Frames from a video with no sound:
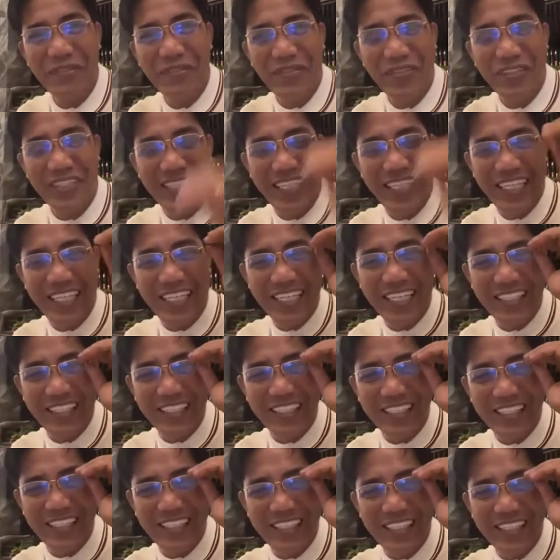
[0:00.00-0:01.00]
Good
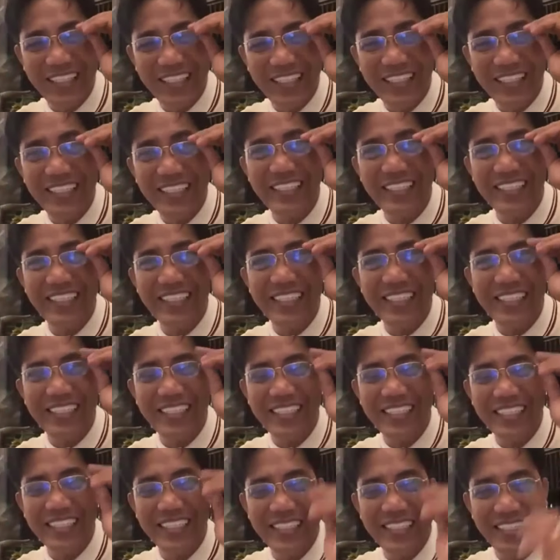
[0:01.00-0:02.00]
morning.
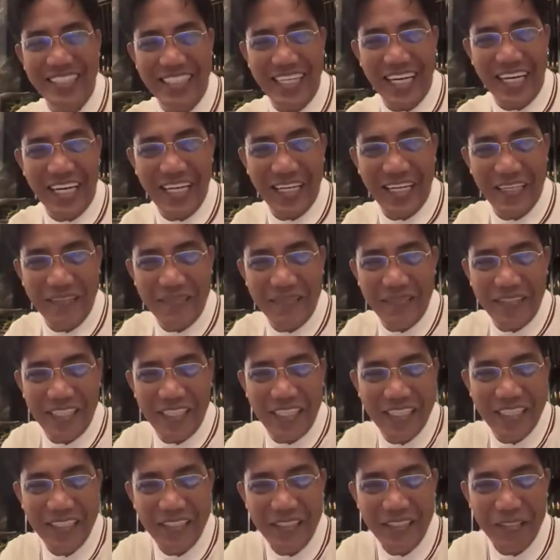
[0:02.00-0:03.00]
Nagdidikit-dikit oh, oh,
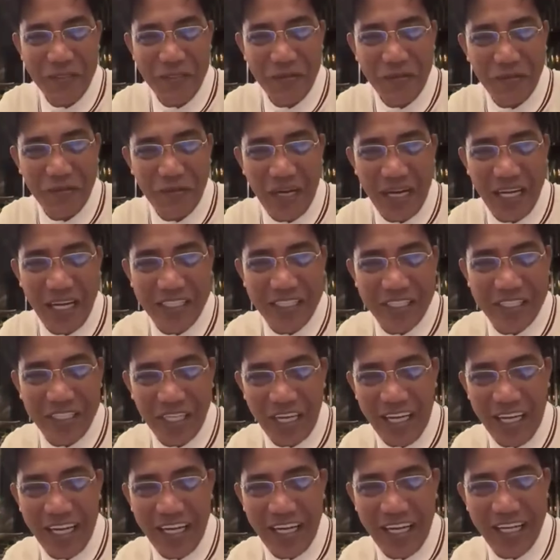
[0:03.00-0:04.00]
grabe.
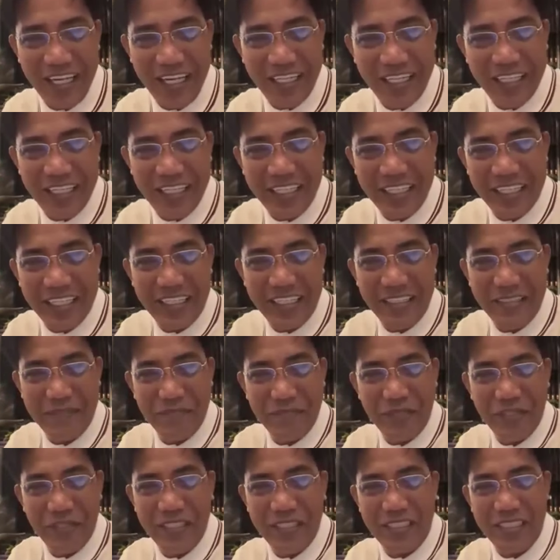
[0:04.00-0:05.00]
Wild Child,
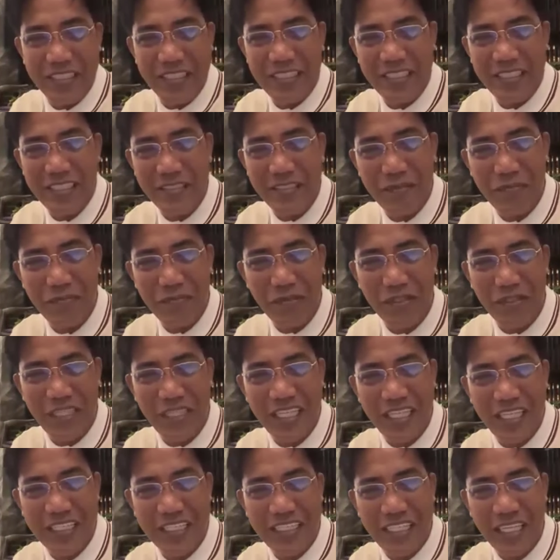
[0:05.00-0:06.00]
uh, boss.
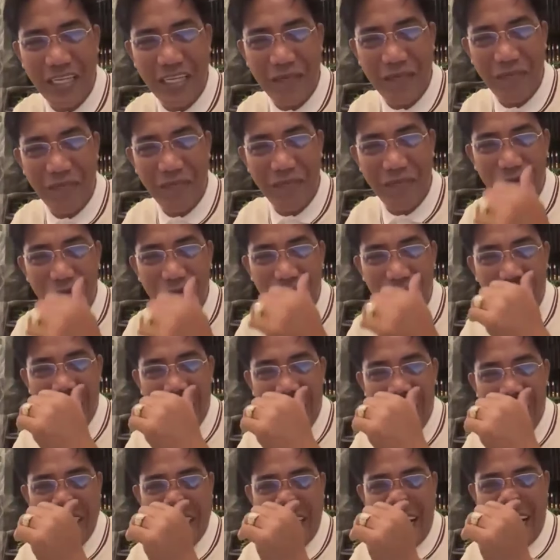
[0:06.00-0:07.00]
Good Yeah. morning, sabi ni
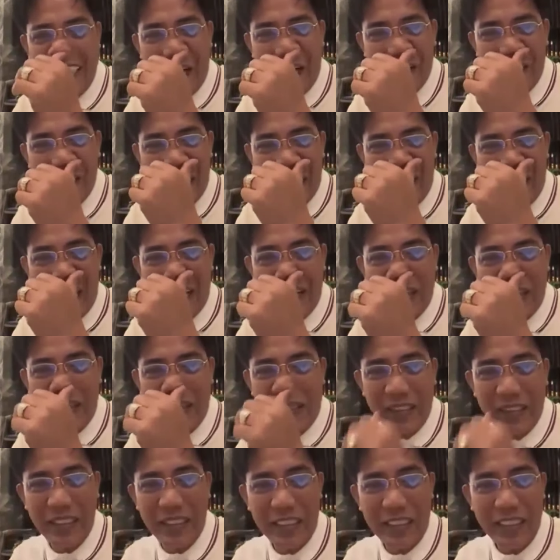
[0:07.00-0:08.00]
Wild Child. Shout
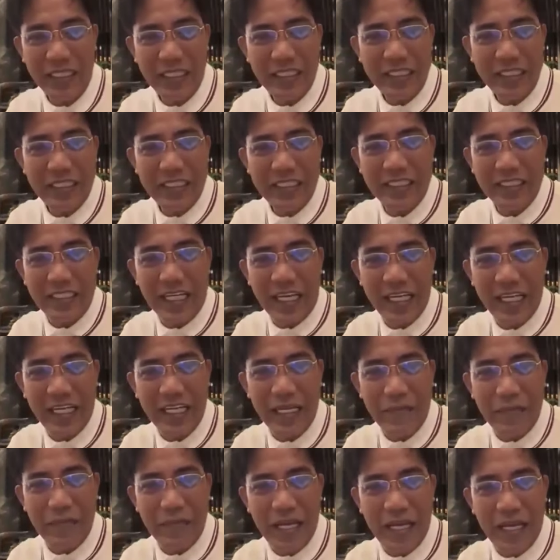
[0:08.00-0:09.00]
out. Tignan niyo naman yung
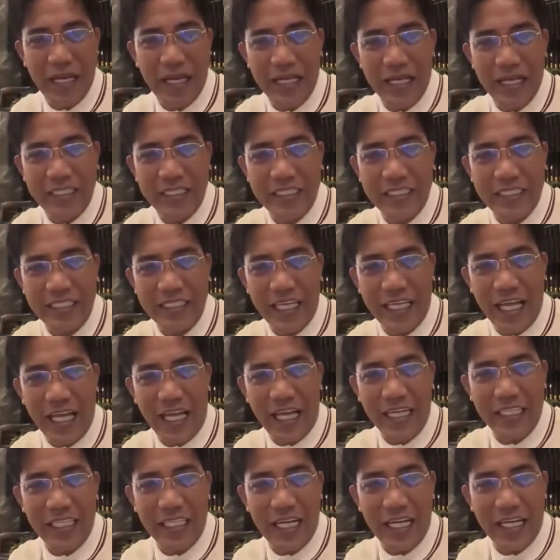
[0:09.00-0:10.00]
Sarina response niya, Paz, naman.
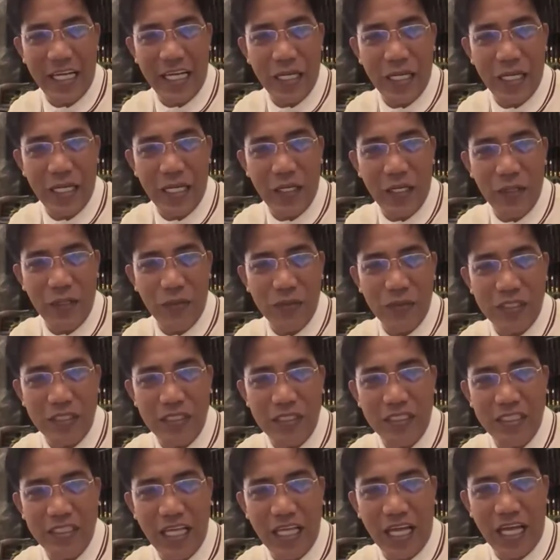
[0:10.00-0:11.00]
Kadag, Napakasaya ni
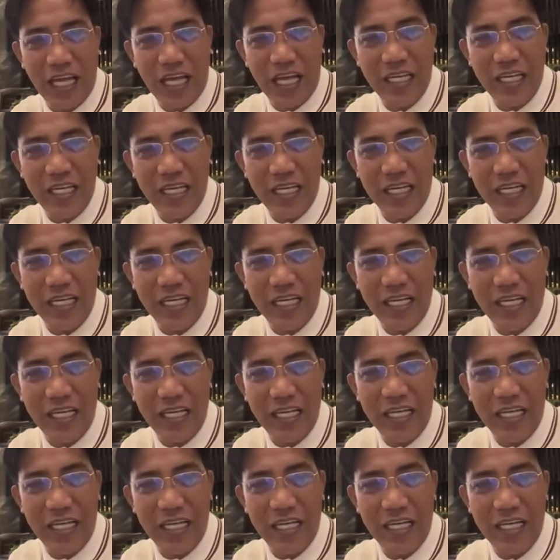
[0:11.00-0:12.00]
boss. Galoser, Danica,
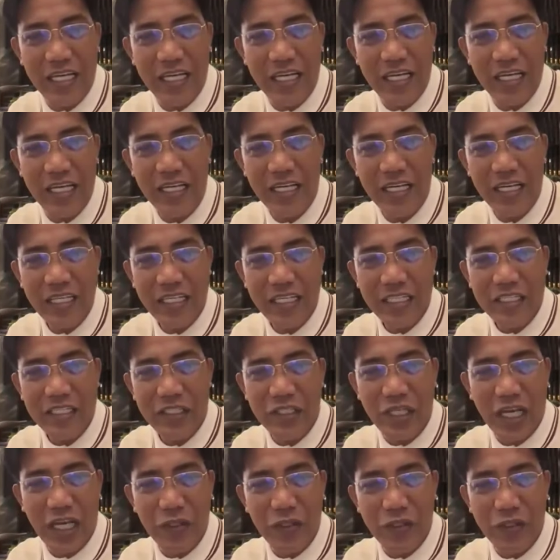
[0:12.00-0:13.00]

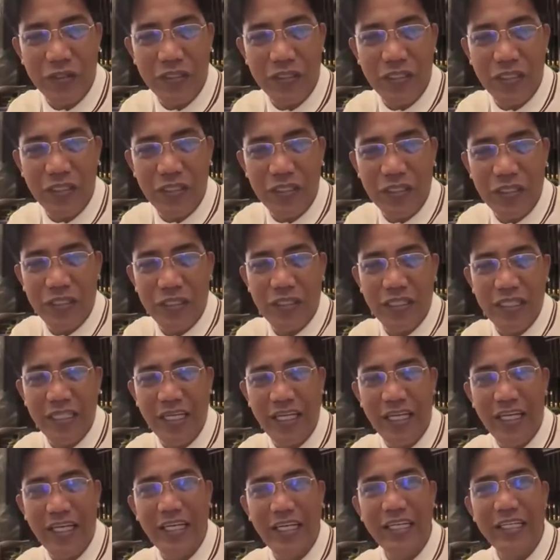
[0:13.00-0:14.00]
Shego,
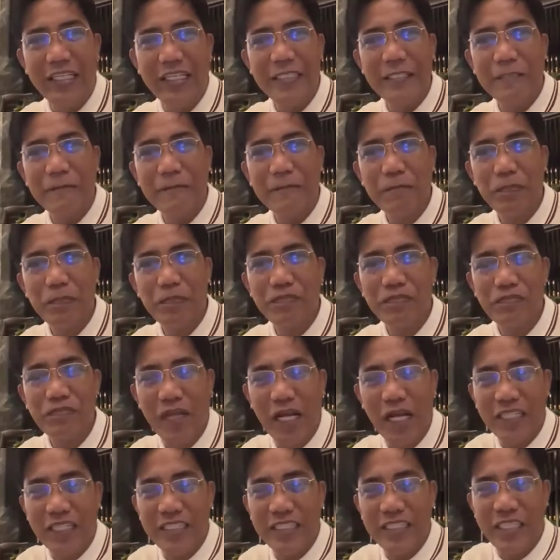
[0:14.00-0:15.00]
oh, yan.
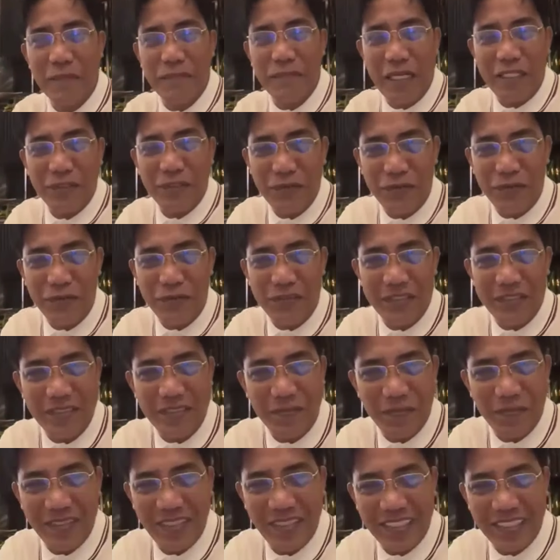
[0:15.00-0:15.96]
Basher, pasok.